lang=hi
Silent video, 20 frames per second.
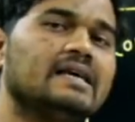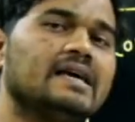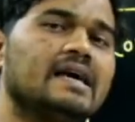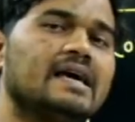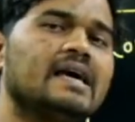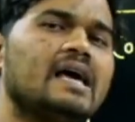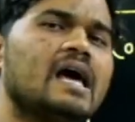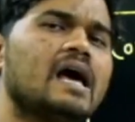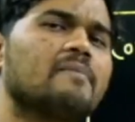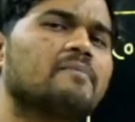
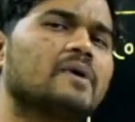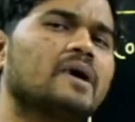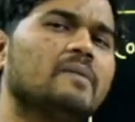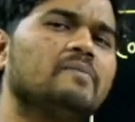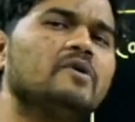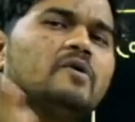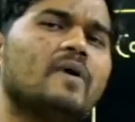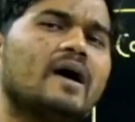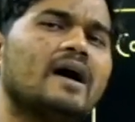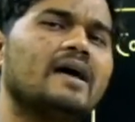है आप
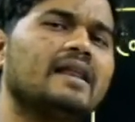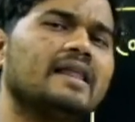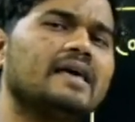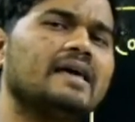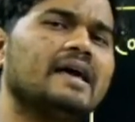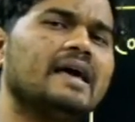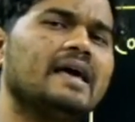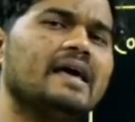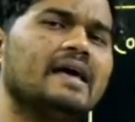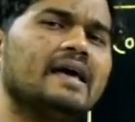कभी वहां नहीं
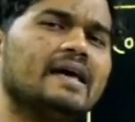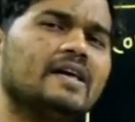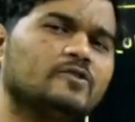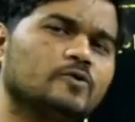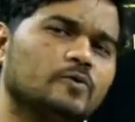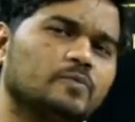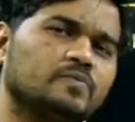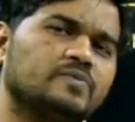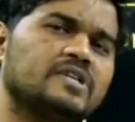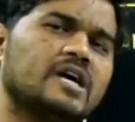गए हैं
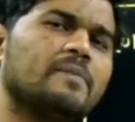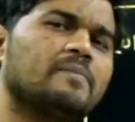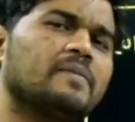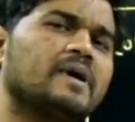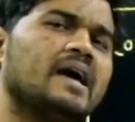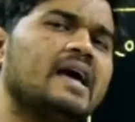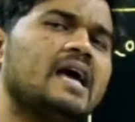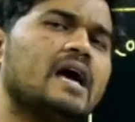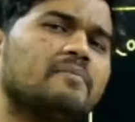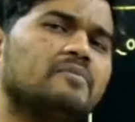चुपचाप
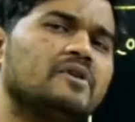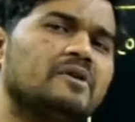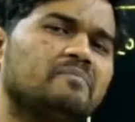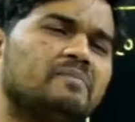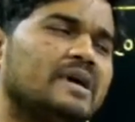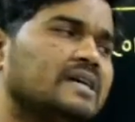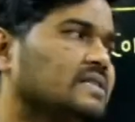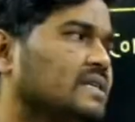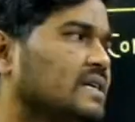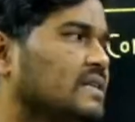गए आपने
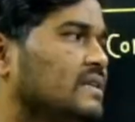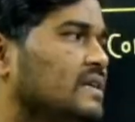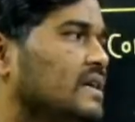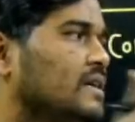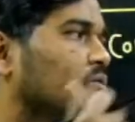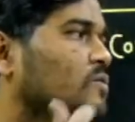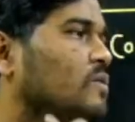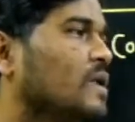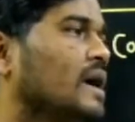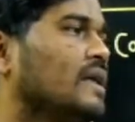पैसे दिए
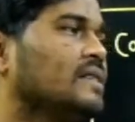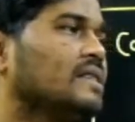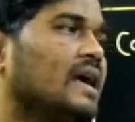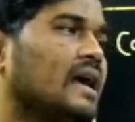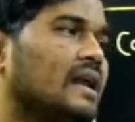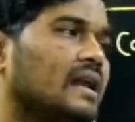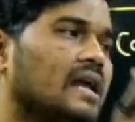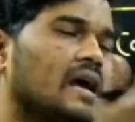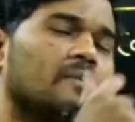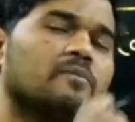
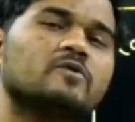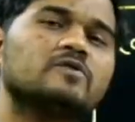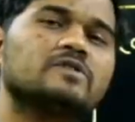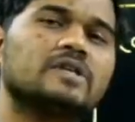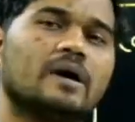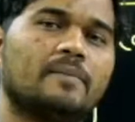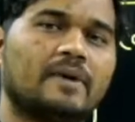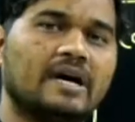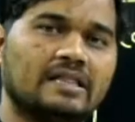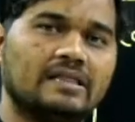दुकानदार ने आपको
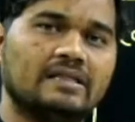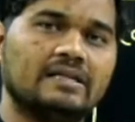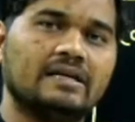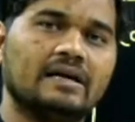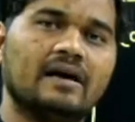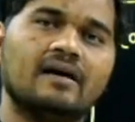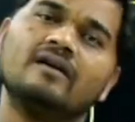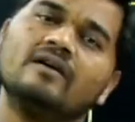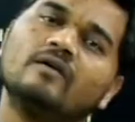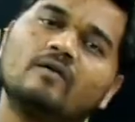सामान
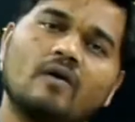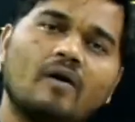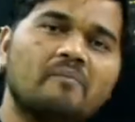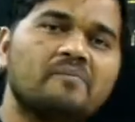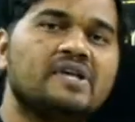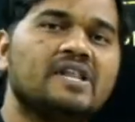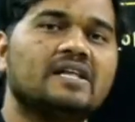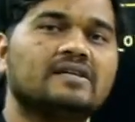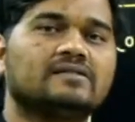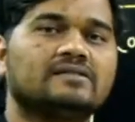दिया
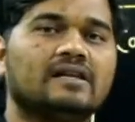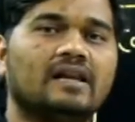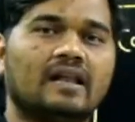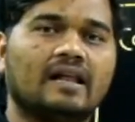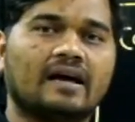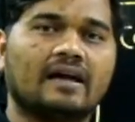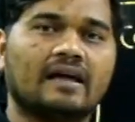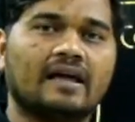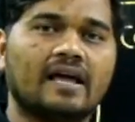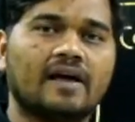कॉम्बिनेशनल
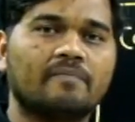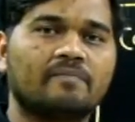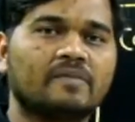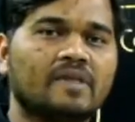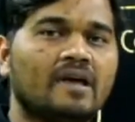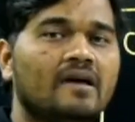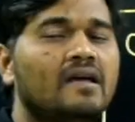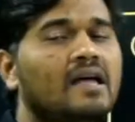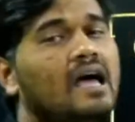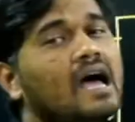लग
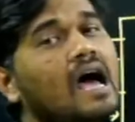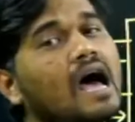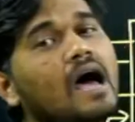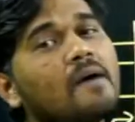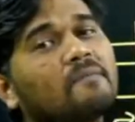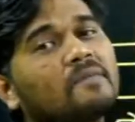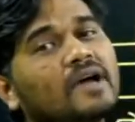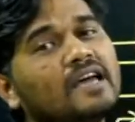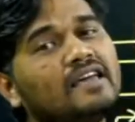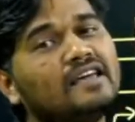गया
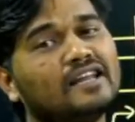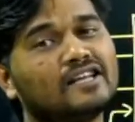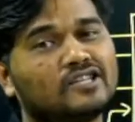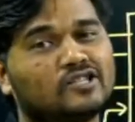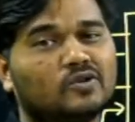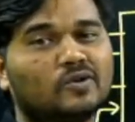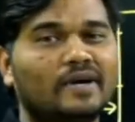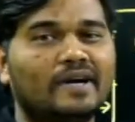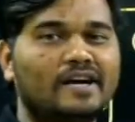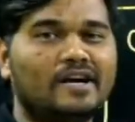आप कहीं
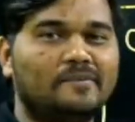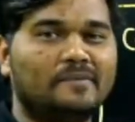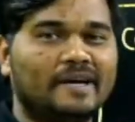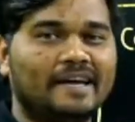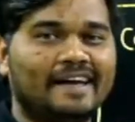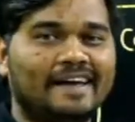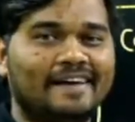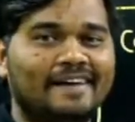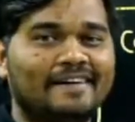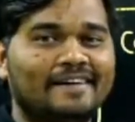रेस्टोरेंट पे
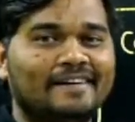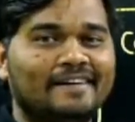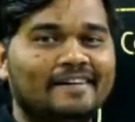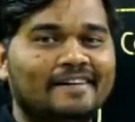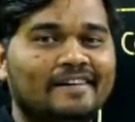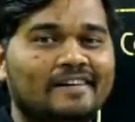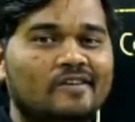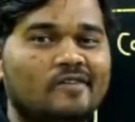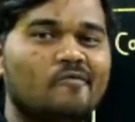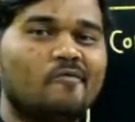गए
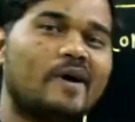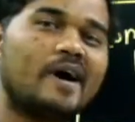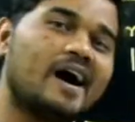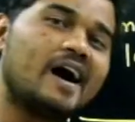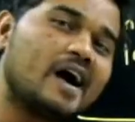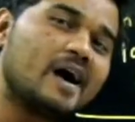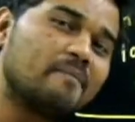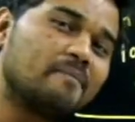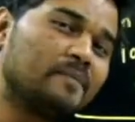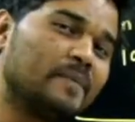
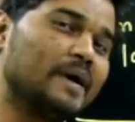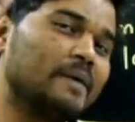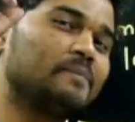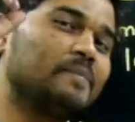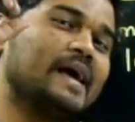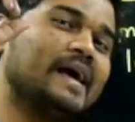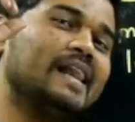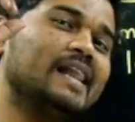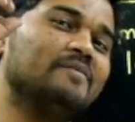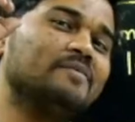वहां आप
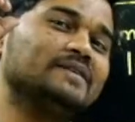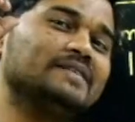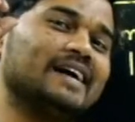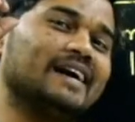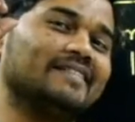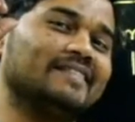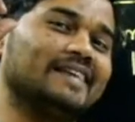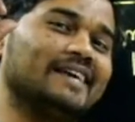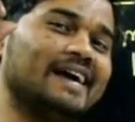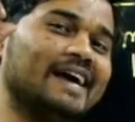पहले भी
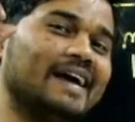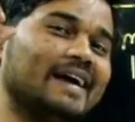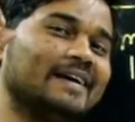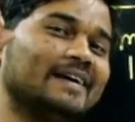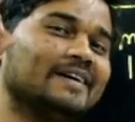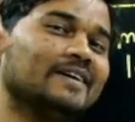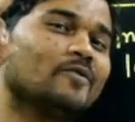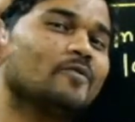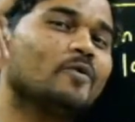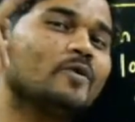जाते आए
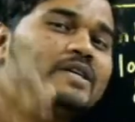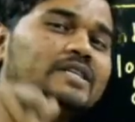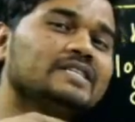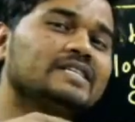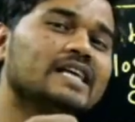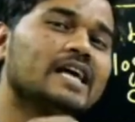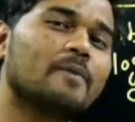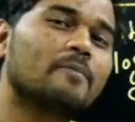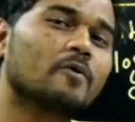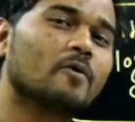हैं कोई
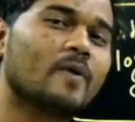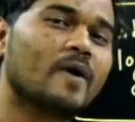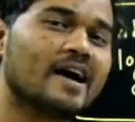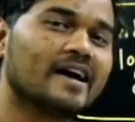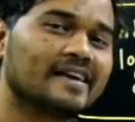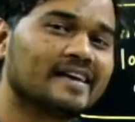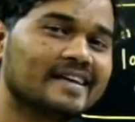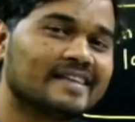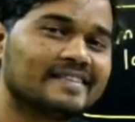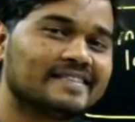चीज़ आपको वहां
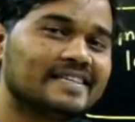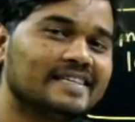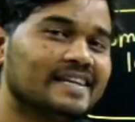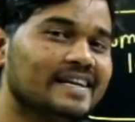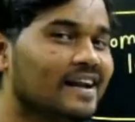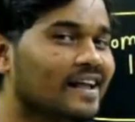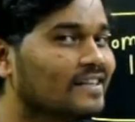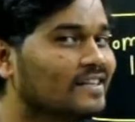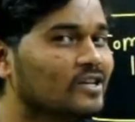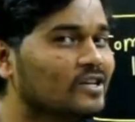की अच्छी
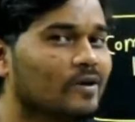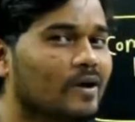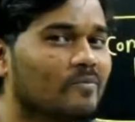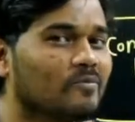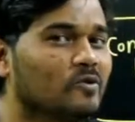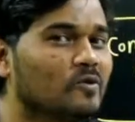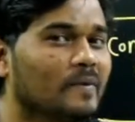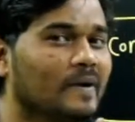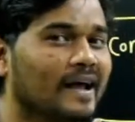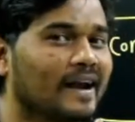नहीं लगती तो आप
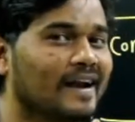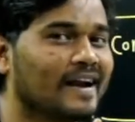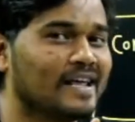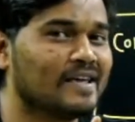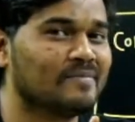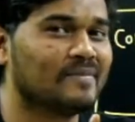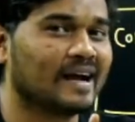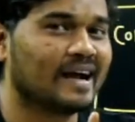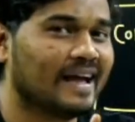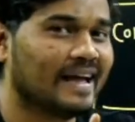दोबारा
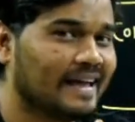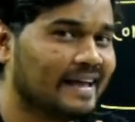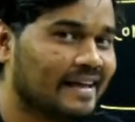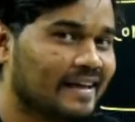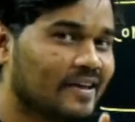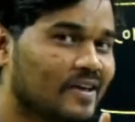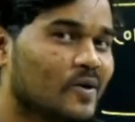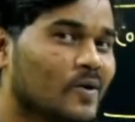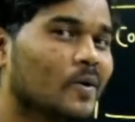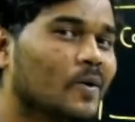नहीं
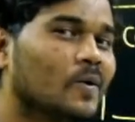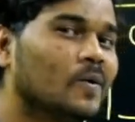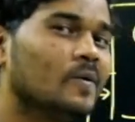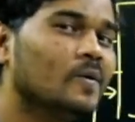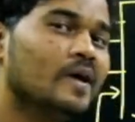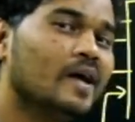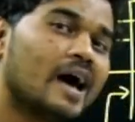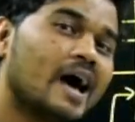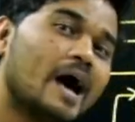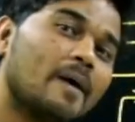मंगाएंगे क्यों
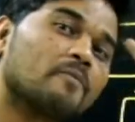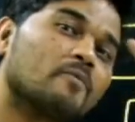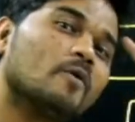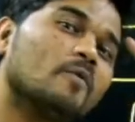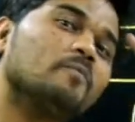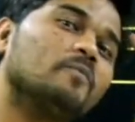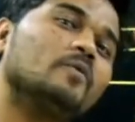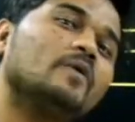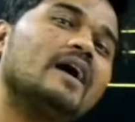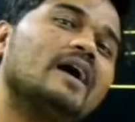आपको
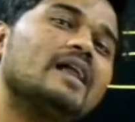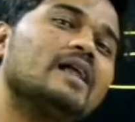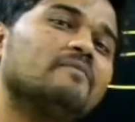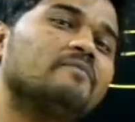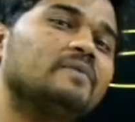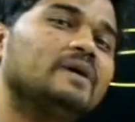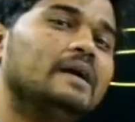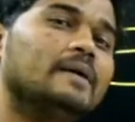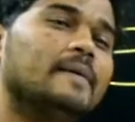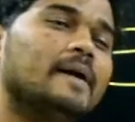पुराना
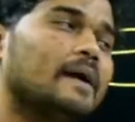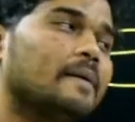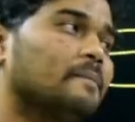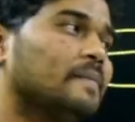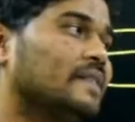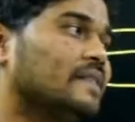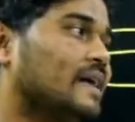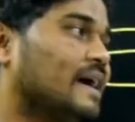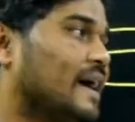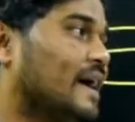फीडबैक
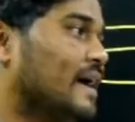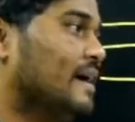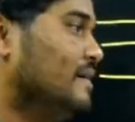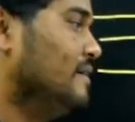पता है